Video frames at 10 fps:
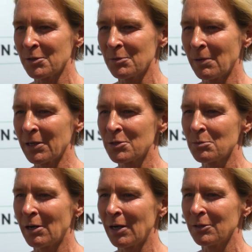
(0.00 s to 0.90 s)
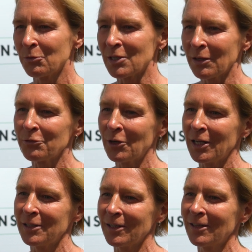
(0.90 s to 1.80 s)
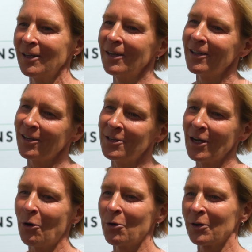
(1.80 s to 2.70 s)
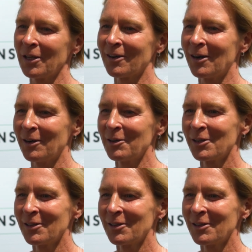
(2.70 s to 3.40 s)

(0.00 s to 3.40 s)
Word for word: sich beizubehalten und dann vor allen Dingen in die Augen ihrer